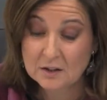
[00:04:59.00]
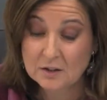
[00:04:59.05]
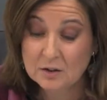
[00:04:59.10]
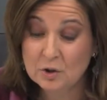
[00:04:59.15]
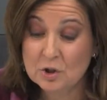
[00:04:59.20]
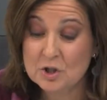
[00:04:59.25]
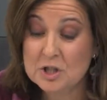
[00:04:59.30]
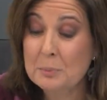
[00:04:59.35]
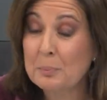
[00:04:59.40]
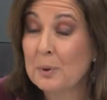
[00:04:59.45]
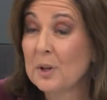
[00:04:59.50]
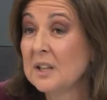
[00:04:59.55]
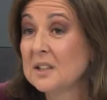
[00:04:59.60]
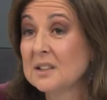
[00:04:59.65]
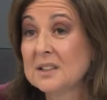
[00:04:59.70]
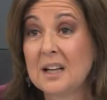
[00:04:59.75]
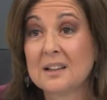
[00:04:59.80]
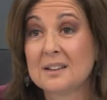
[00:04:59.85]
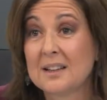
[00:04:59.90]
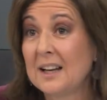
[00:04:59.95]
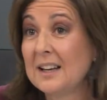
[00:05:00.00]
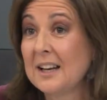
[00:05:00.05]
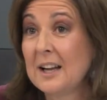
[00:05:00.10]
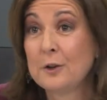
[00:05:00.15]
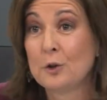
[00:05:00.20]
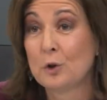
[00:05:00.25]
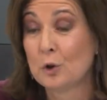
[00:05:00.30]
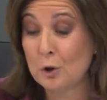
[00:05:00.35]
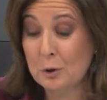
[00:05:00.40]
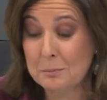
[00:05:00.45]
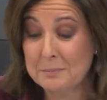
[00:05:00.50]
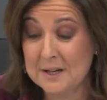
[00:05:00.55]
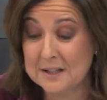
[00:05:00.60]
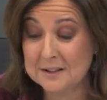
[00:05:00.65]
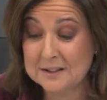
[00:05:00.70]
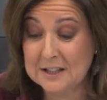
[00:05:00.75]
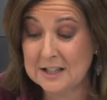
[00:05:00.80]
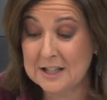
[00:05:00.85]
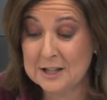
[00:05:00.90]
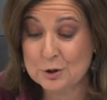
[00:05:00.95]
No se pueden saltar las
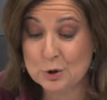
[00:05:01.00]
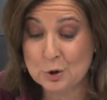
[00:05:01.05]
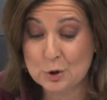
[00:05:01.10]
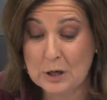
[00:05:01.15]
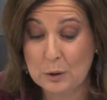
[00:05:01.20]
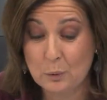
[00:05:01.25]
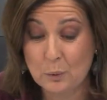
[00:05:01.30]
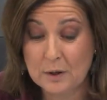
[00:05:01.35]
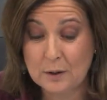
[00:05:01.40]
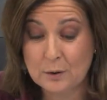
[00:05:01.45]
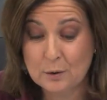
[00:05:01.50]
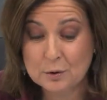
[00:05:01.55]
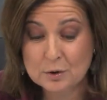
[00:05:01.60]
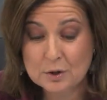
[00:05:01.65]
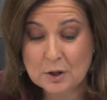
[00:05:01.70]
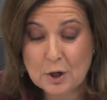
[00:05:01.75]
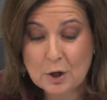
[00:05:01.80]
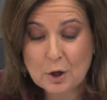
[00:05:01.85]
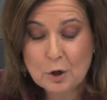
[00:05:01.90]
normas y estos acuerdos